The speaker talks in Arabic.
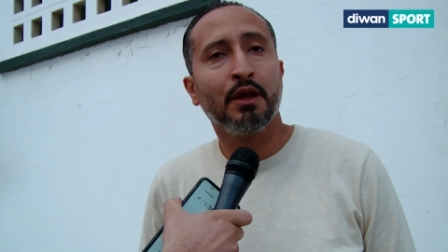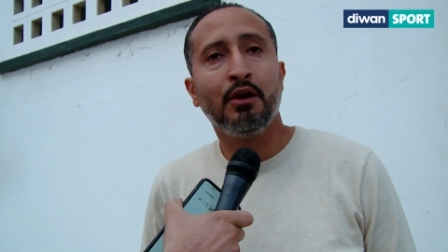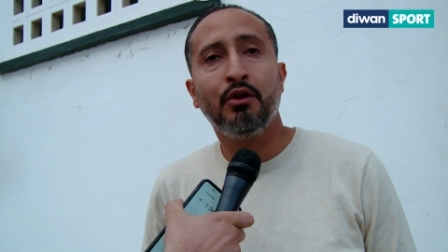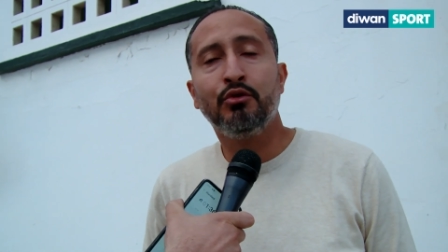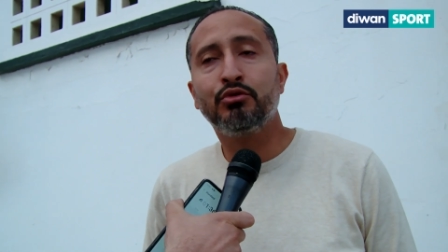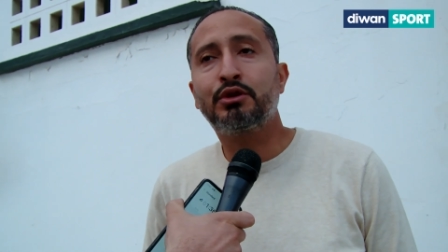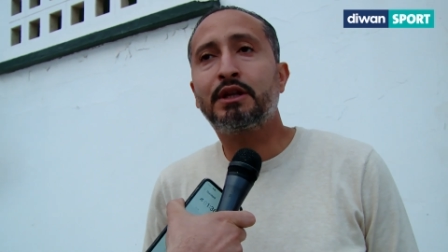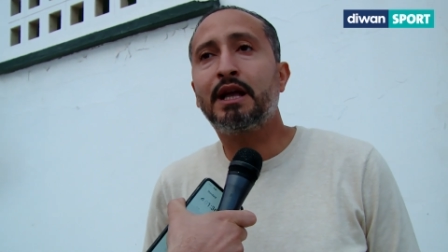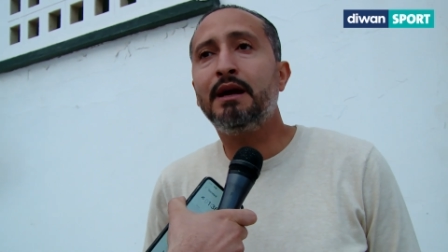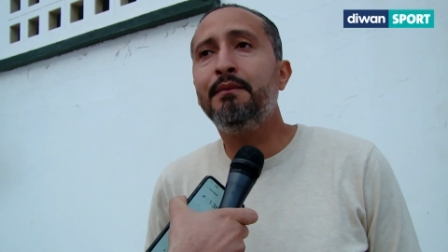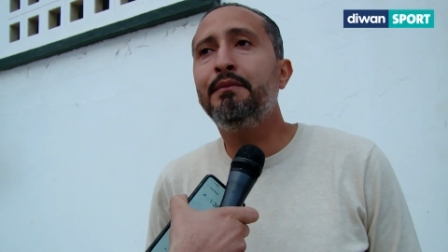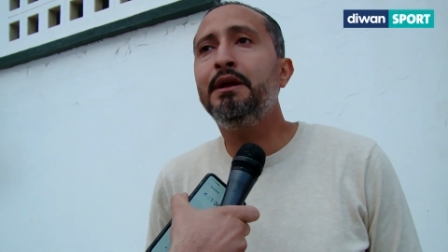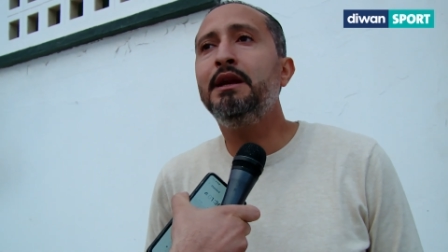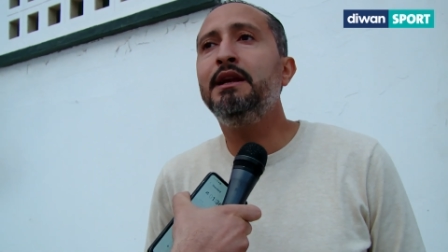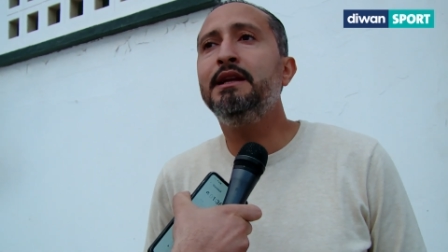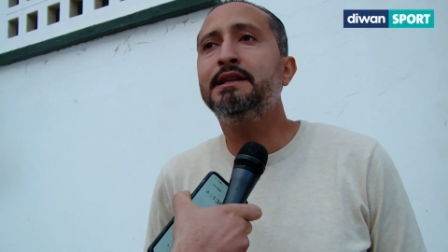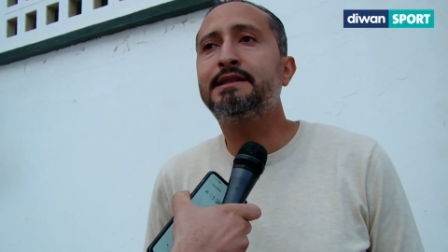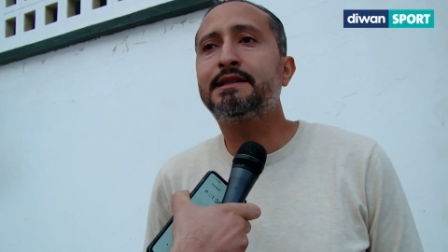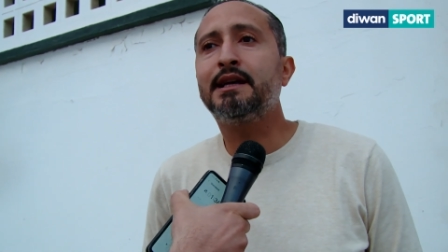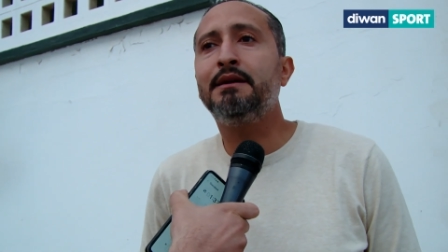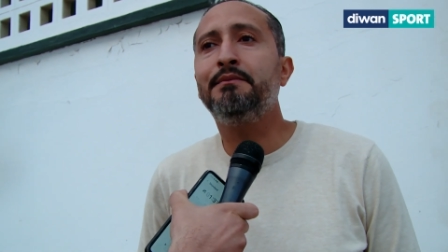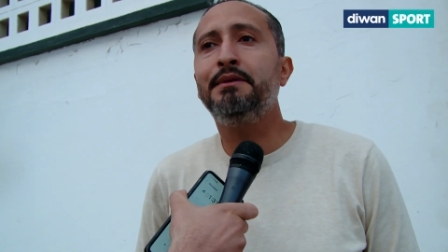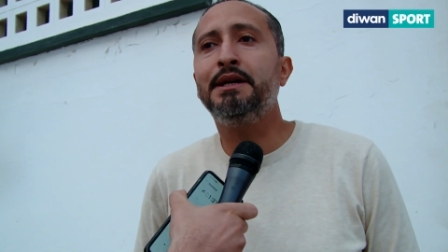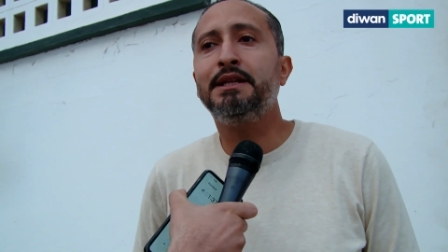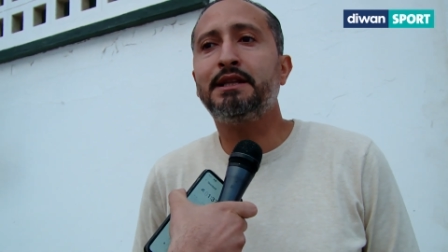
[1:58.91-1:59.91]
وتكمل
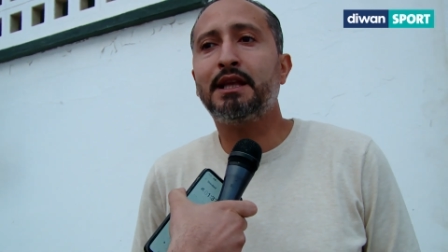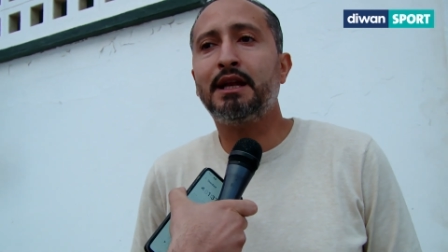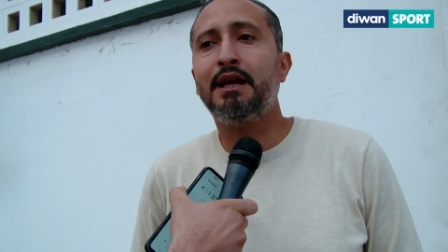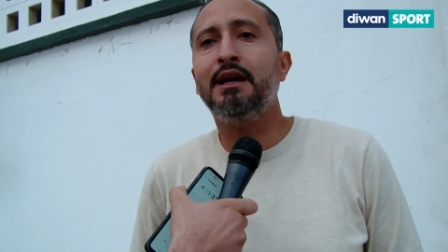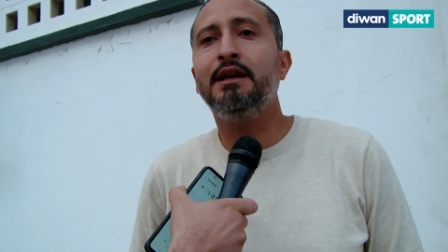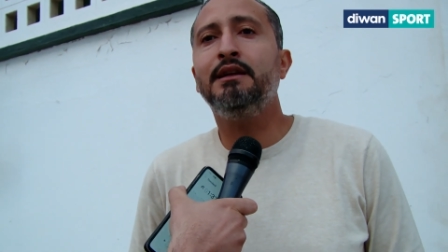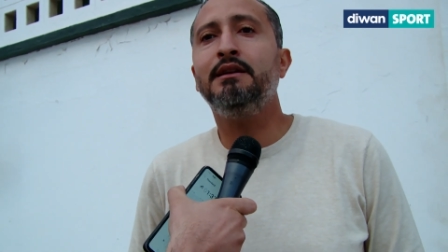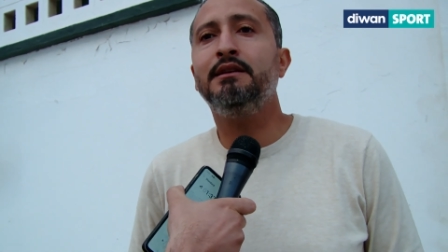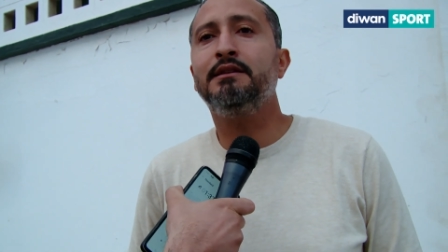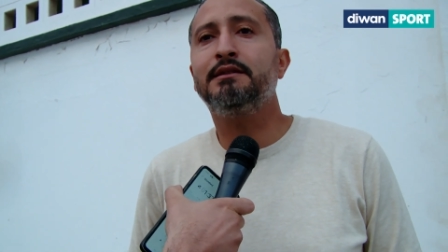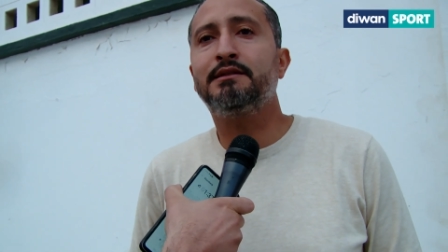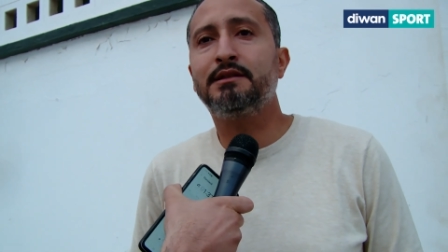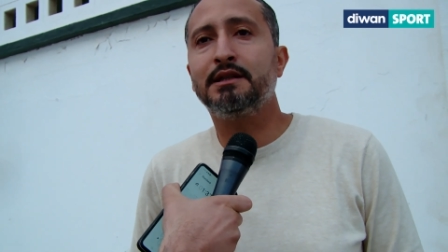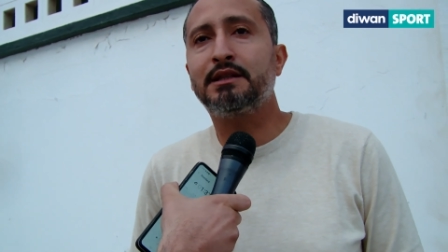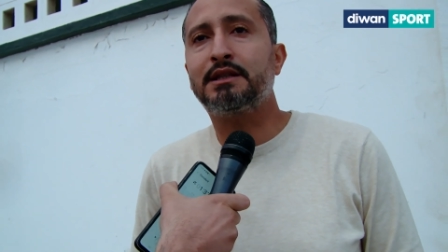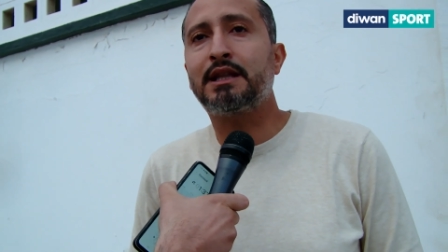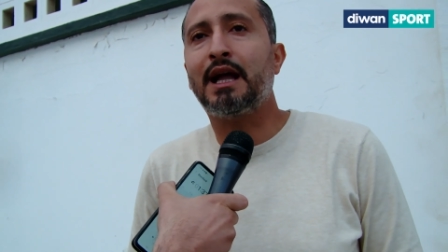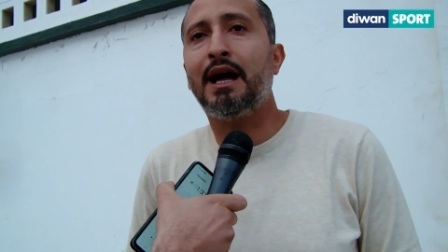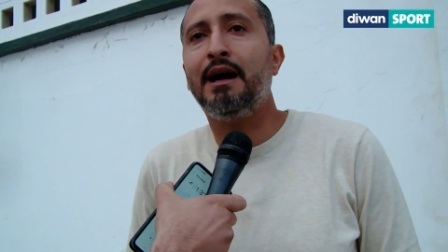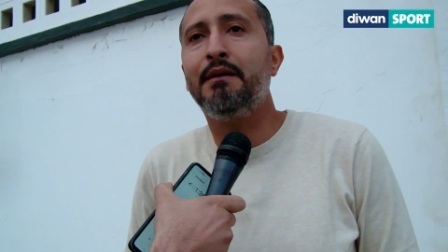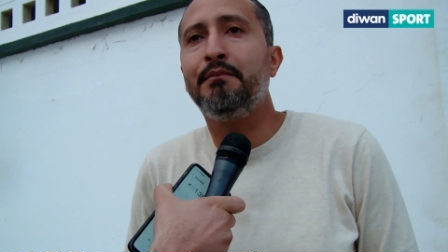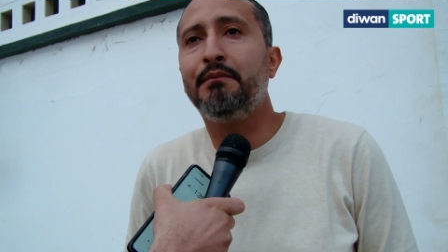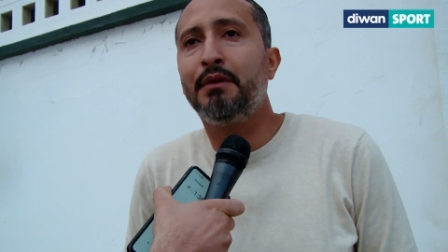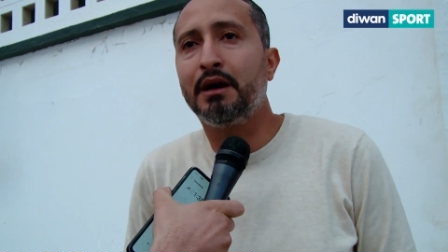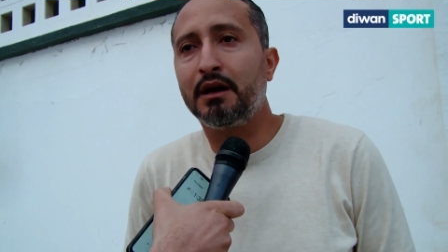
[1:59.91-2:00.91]
الاصابات راهي تزيد
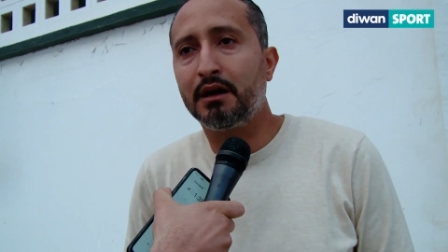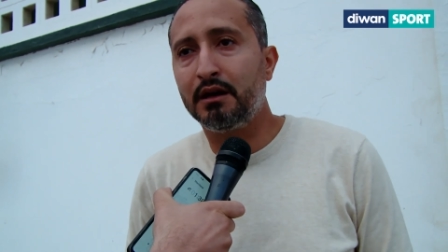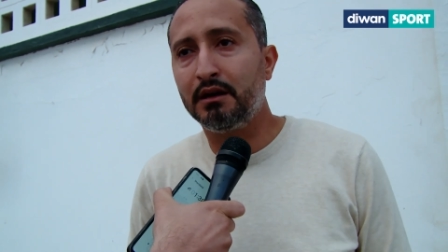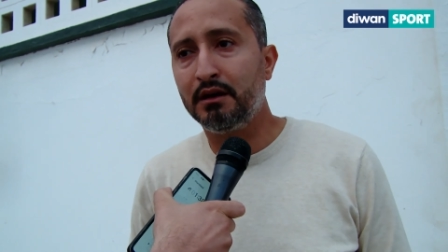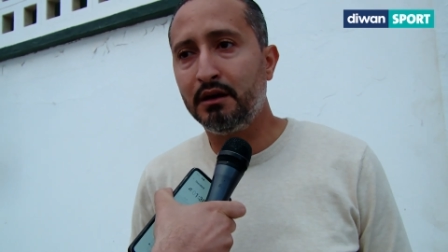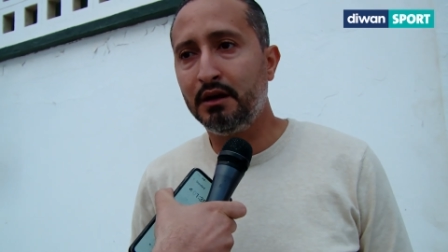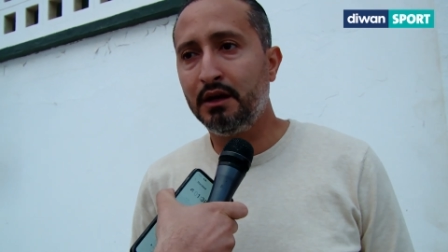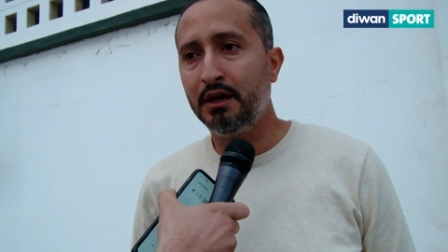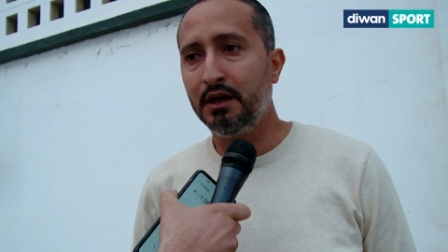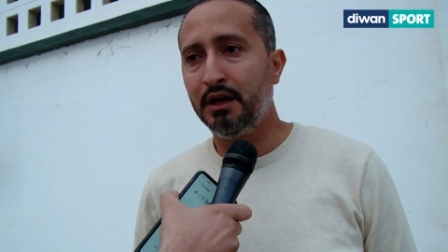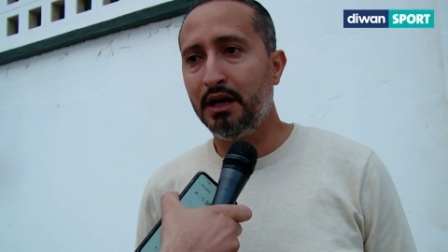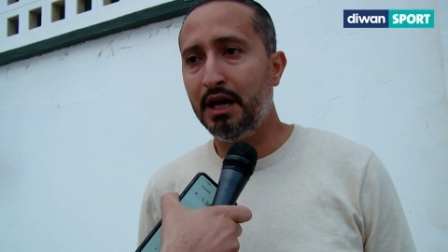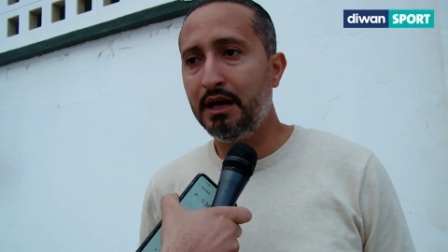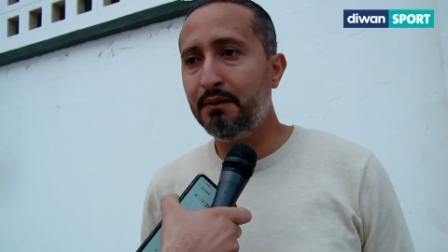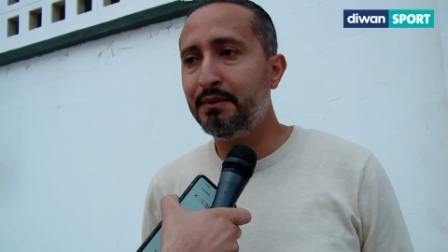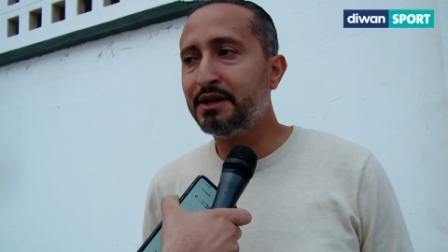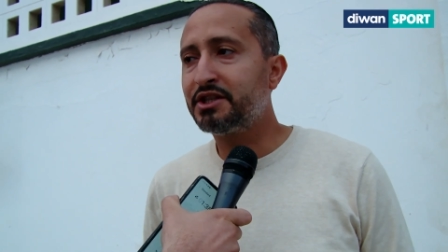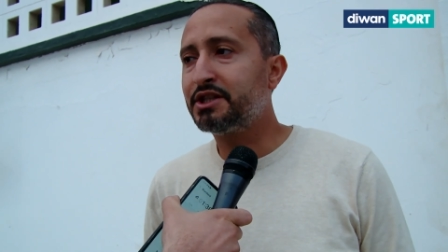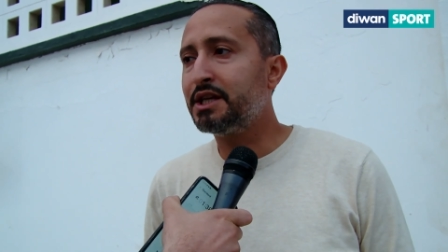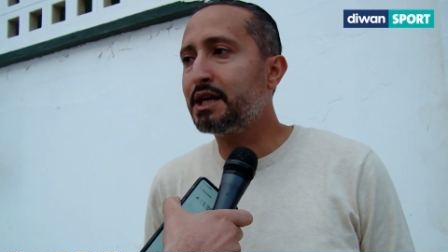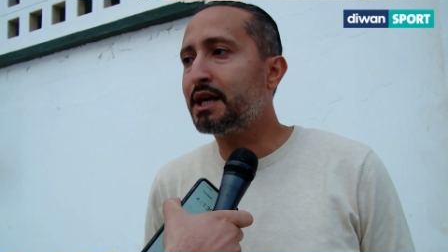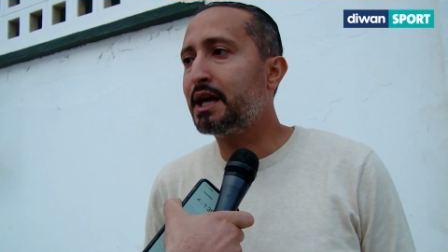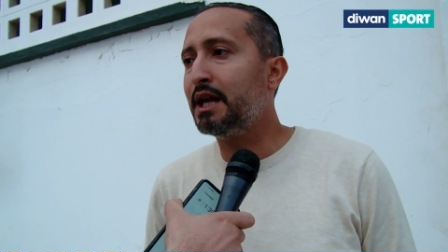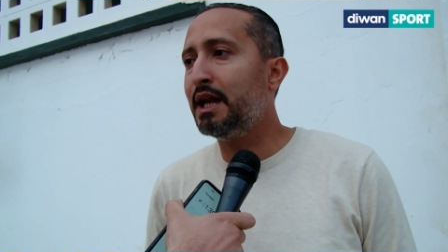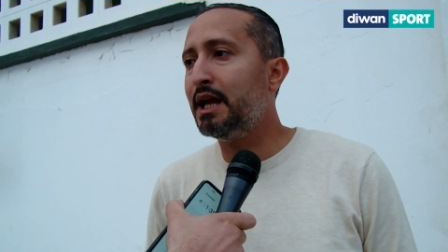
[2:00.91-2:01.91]
تعمق
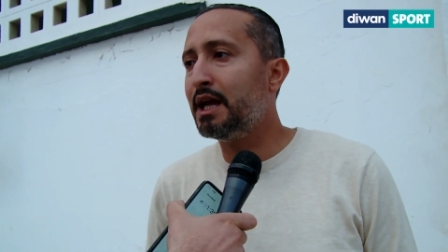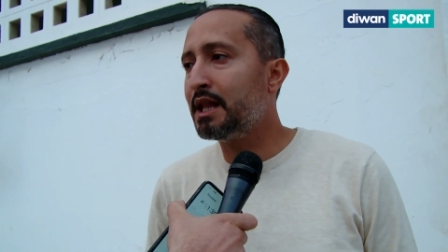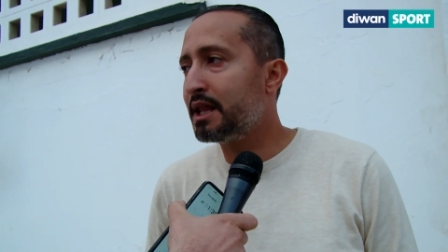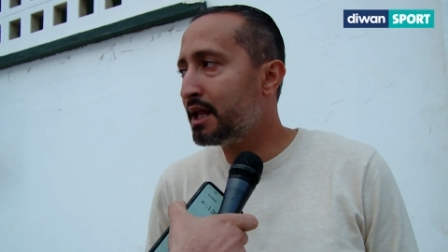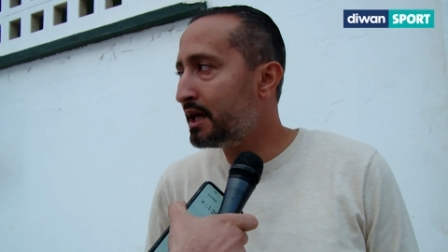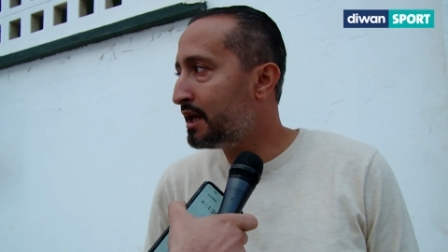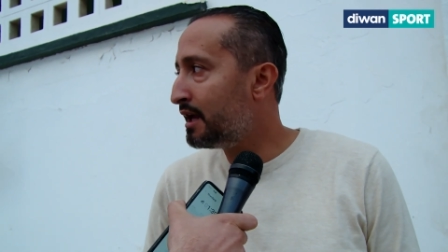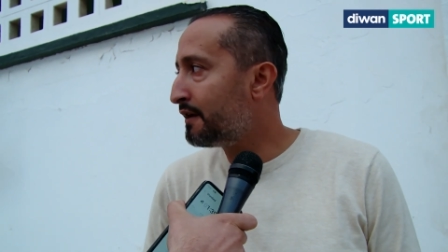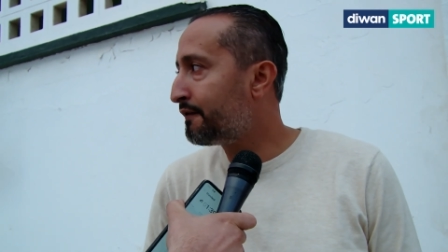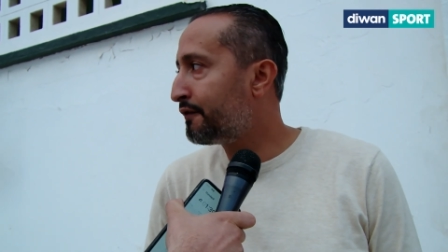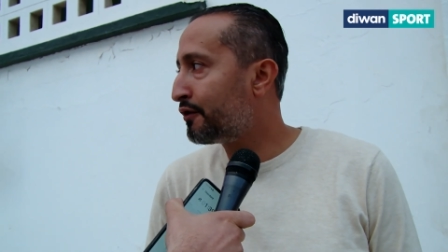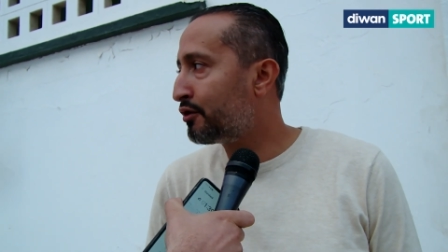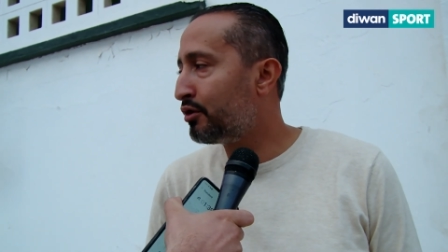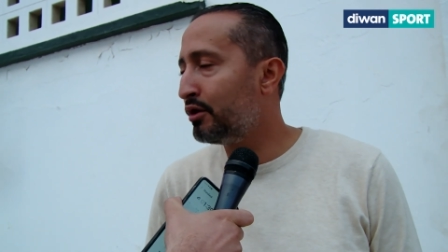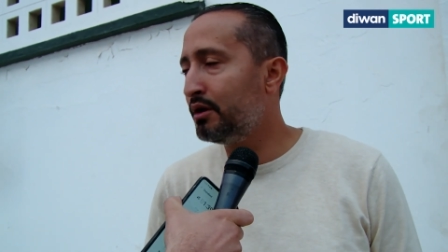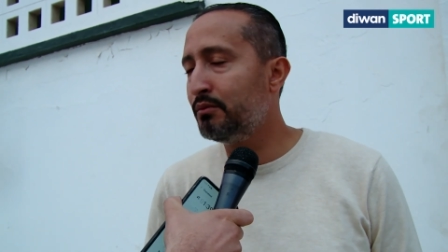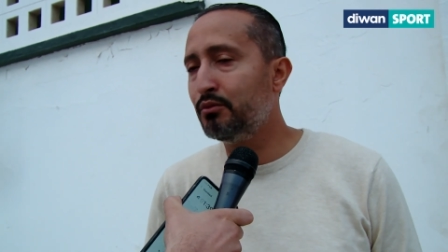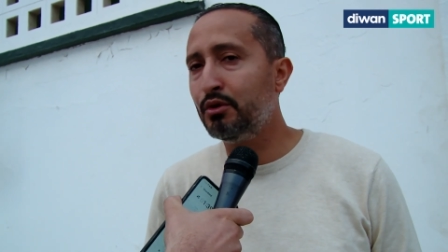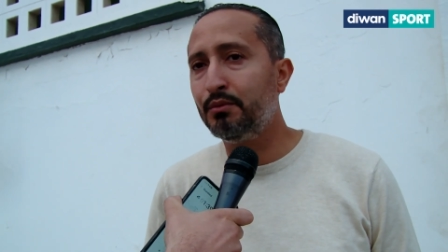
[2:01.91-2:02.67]
المشاكل هذيا في كل